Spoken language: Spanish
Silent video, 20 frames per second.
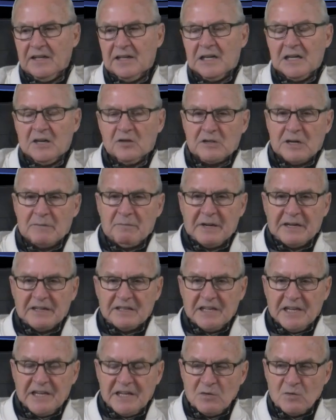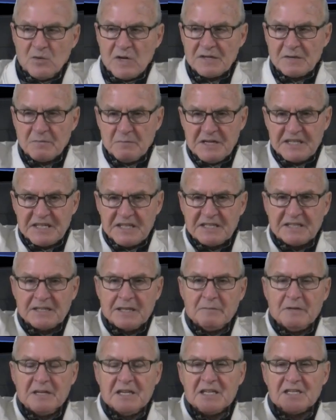y en la otra parte hay unas mesas
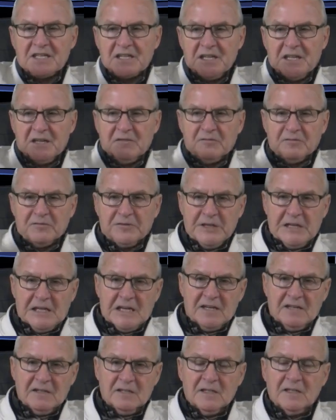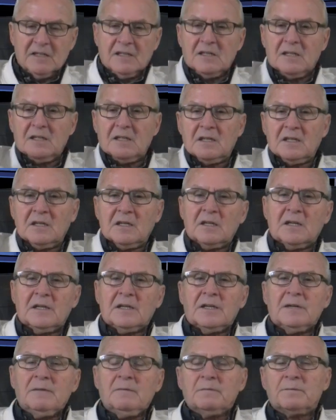también así en fila,
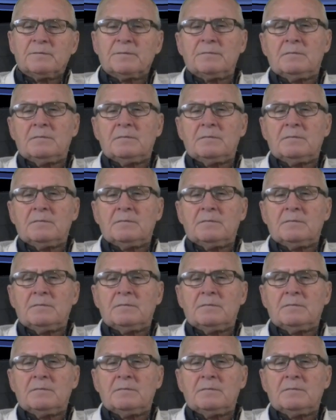¿eh?